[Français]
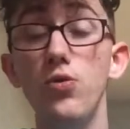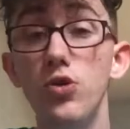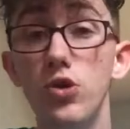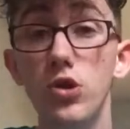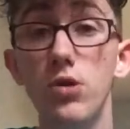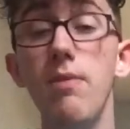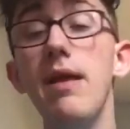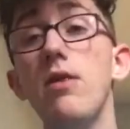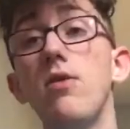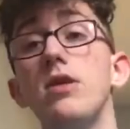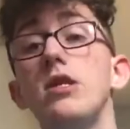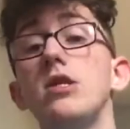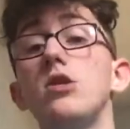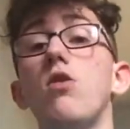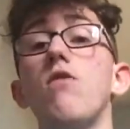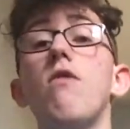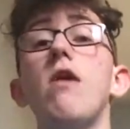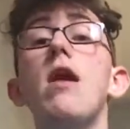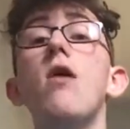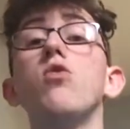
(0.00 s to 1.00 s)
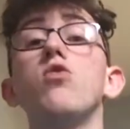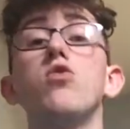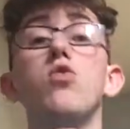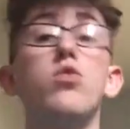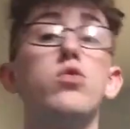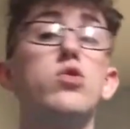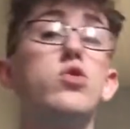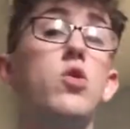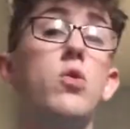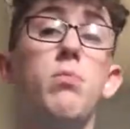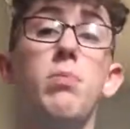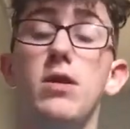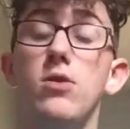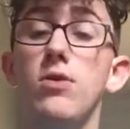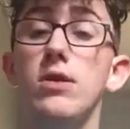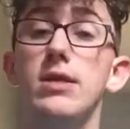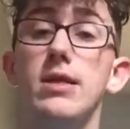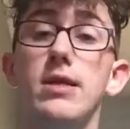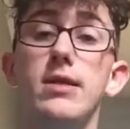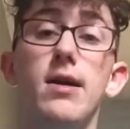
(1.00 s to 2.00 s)
une semaine en disant voilà, on tourne sur le
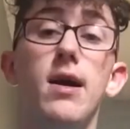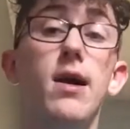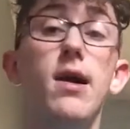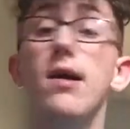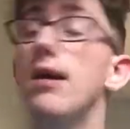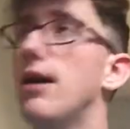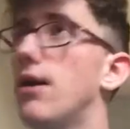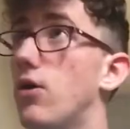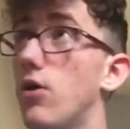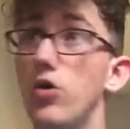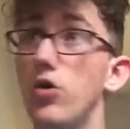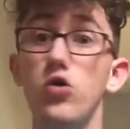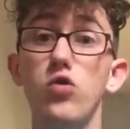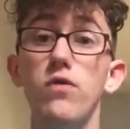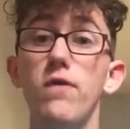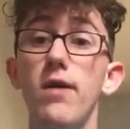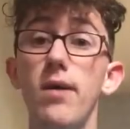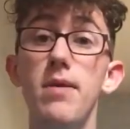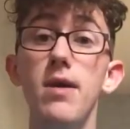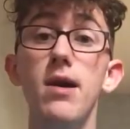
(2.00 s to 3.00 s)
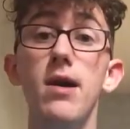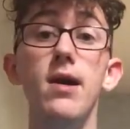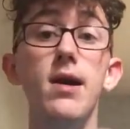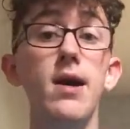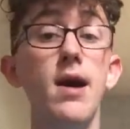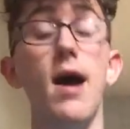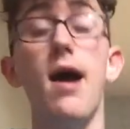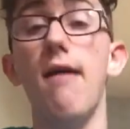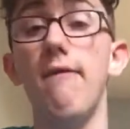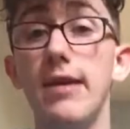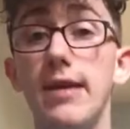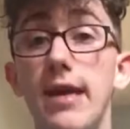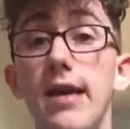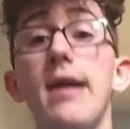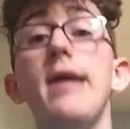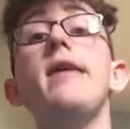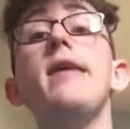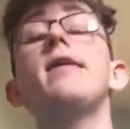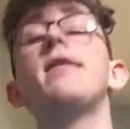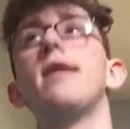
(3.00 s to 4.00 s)
plateau, etc. Euh, tout va bien avec
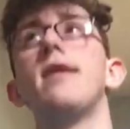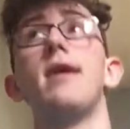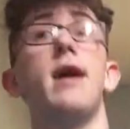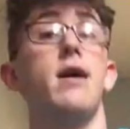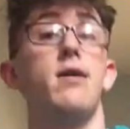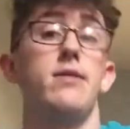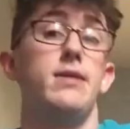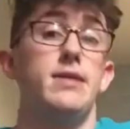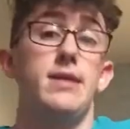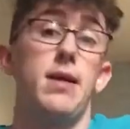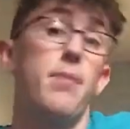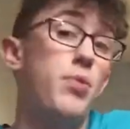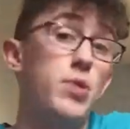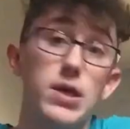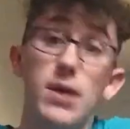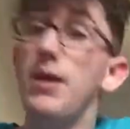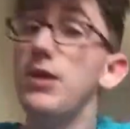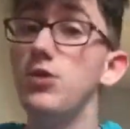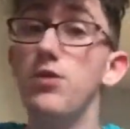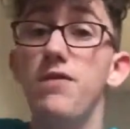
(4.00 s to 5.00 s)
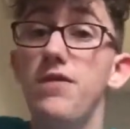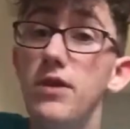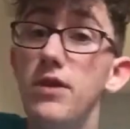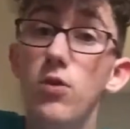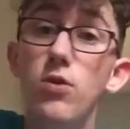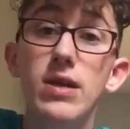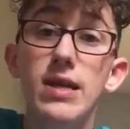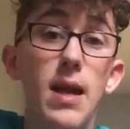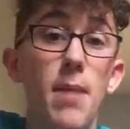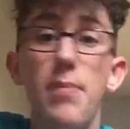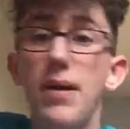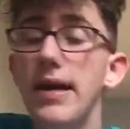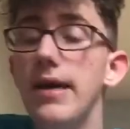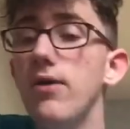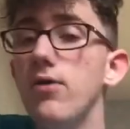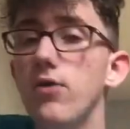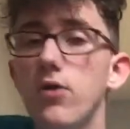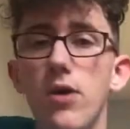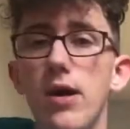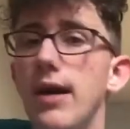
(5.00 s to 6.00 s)
Eric. Ça peut très bien être une vidéo qu'il a
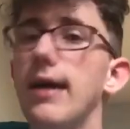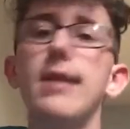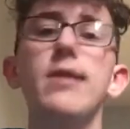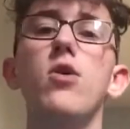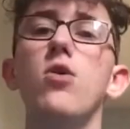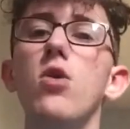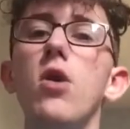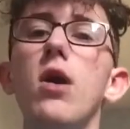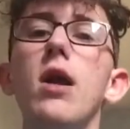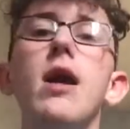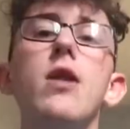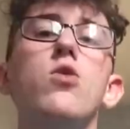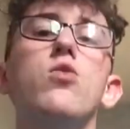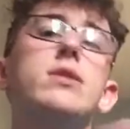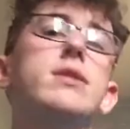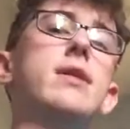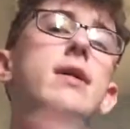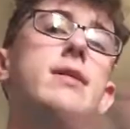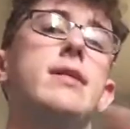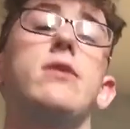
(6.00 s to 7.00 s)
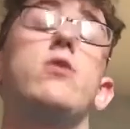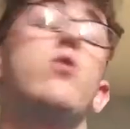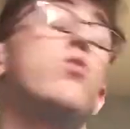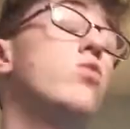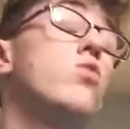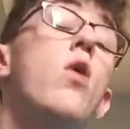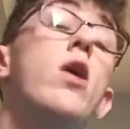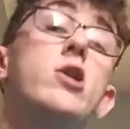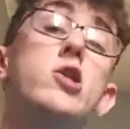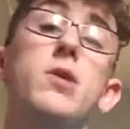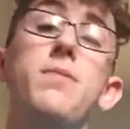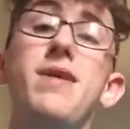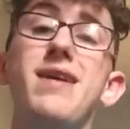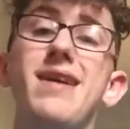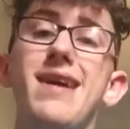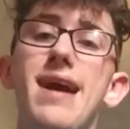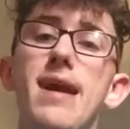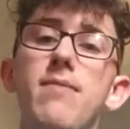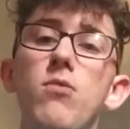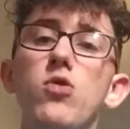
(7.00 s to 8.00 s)
pris quand Eric est encore là. Donc ça, c'est qu'on n'aura jamais
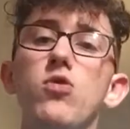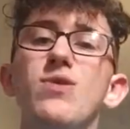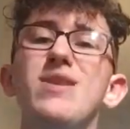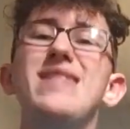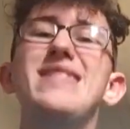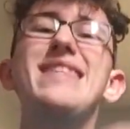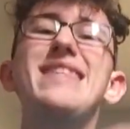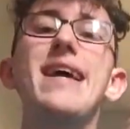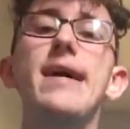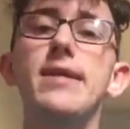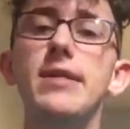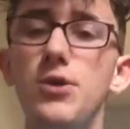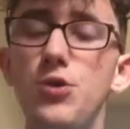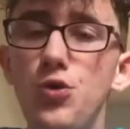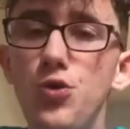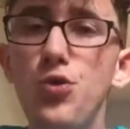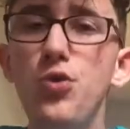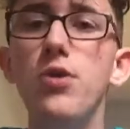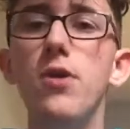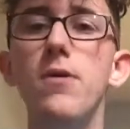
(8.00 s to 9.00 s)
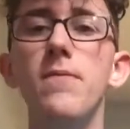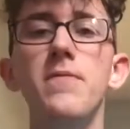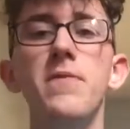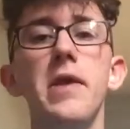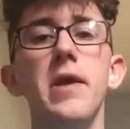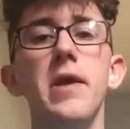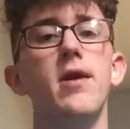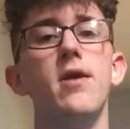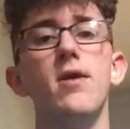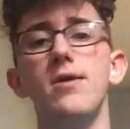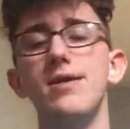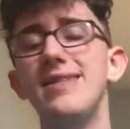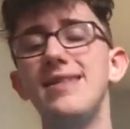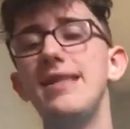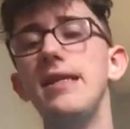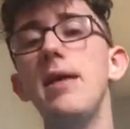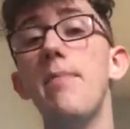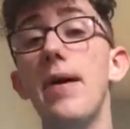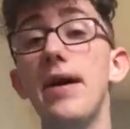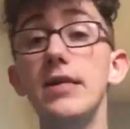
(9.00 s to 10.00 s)
réellement de certitude euh,
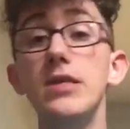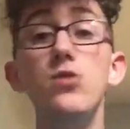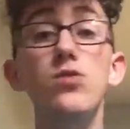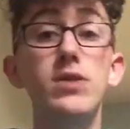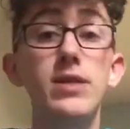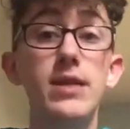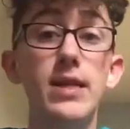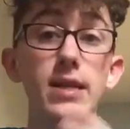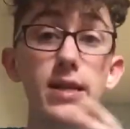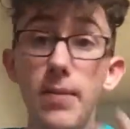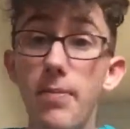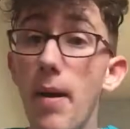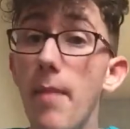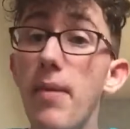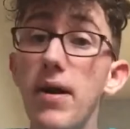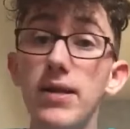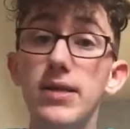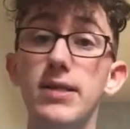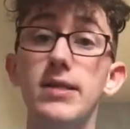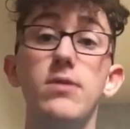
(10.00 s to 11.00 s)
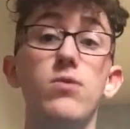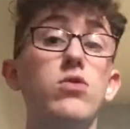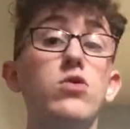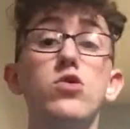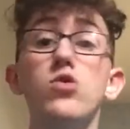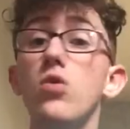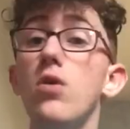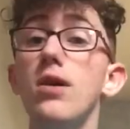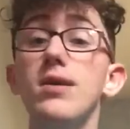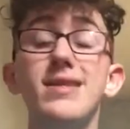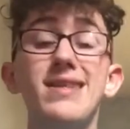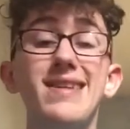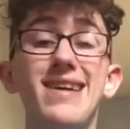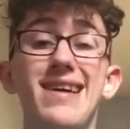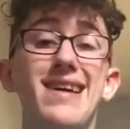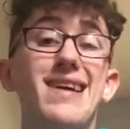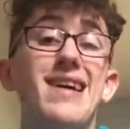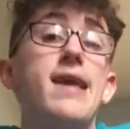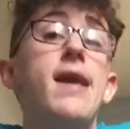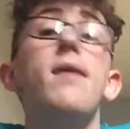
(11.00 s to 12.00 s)
s'il est parti ou s'il n'est pas parti. On saura
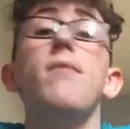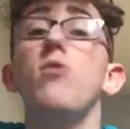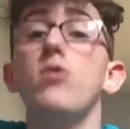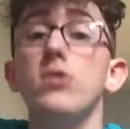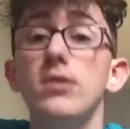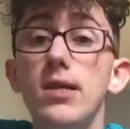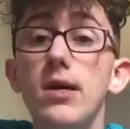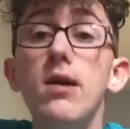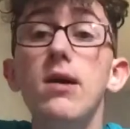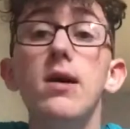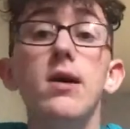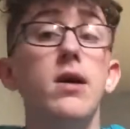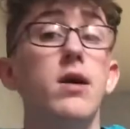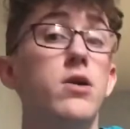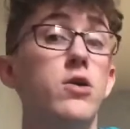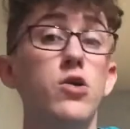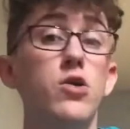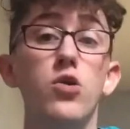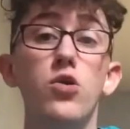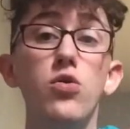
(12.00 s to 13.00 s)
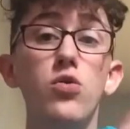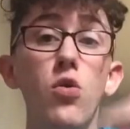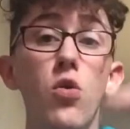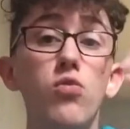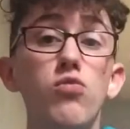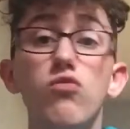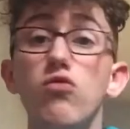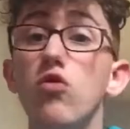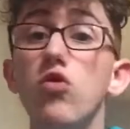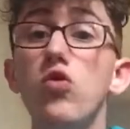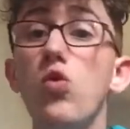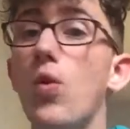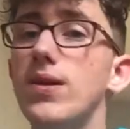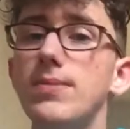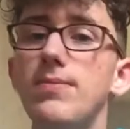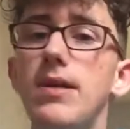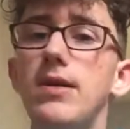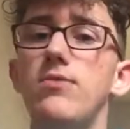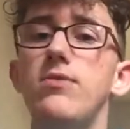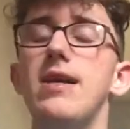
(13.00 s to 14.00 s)
réellement ça que dans 2-3
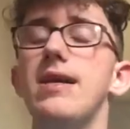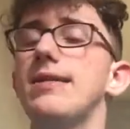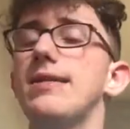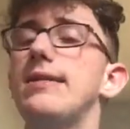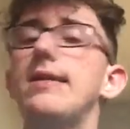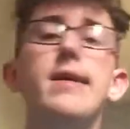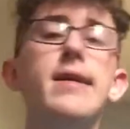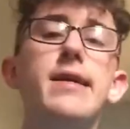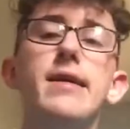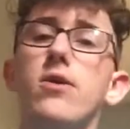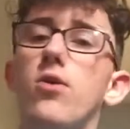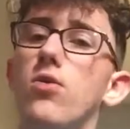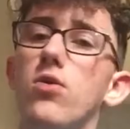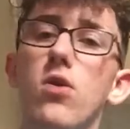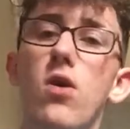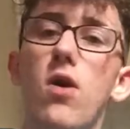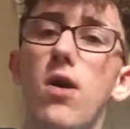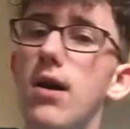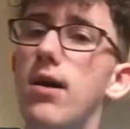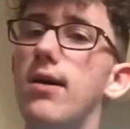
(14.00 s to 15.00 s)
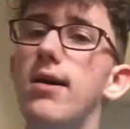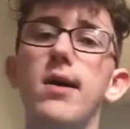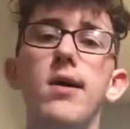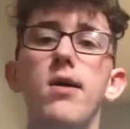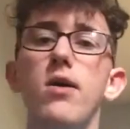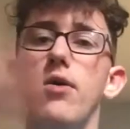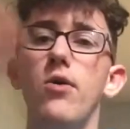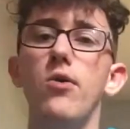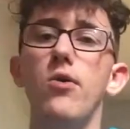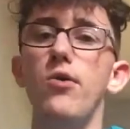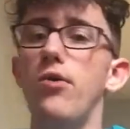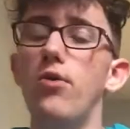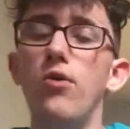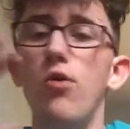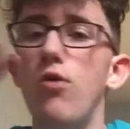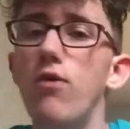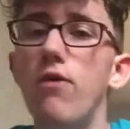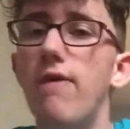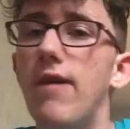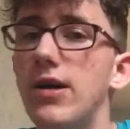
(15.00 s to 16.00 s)
semaines. Je dire, si Eric est encore là euh,
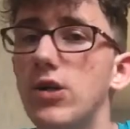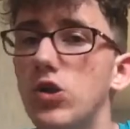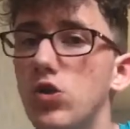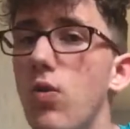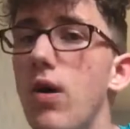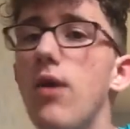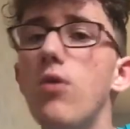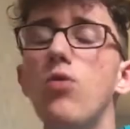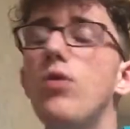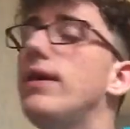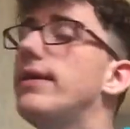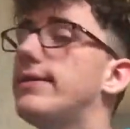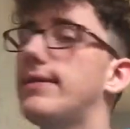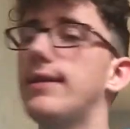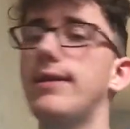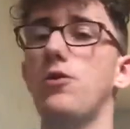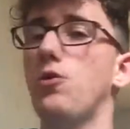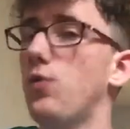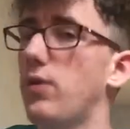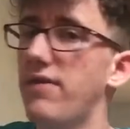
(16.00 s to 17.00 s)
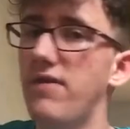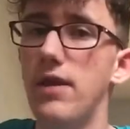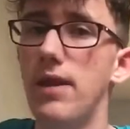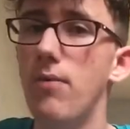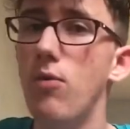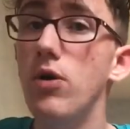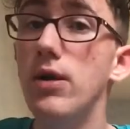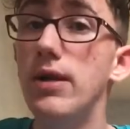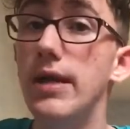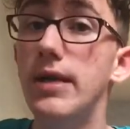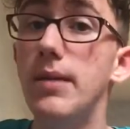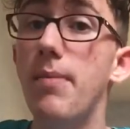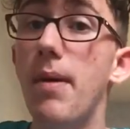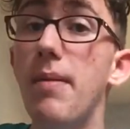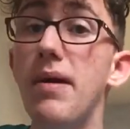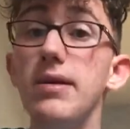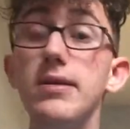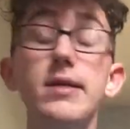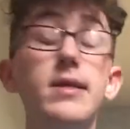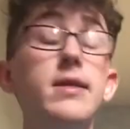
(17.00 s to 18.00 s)
le, 20 juin, oui, c'est que évidemment il n'était pas
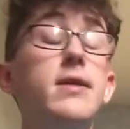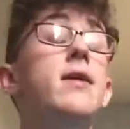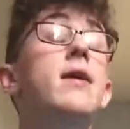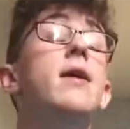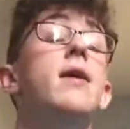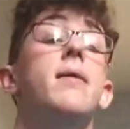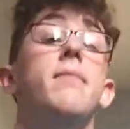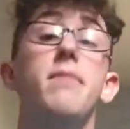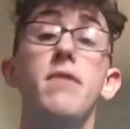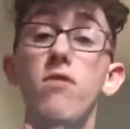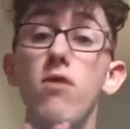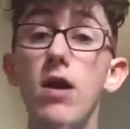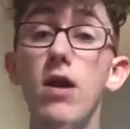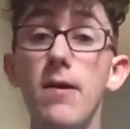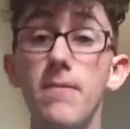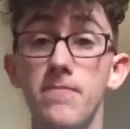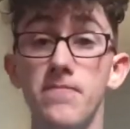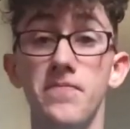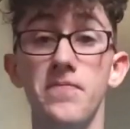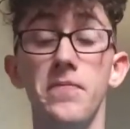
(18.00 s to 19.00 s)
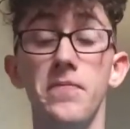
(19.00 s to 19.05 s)
parti. Mais voilà.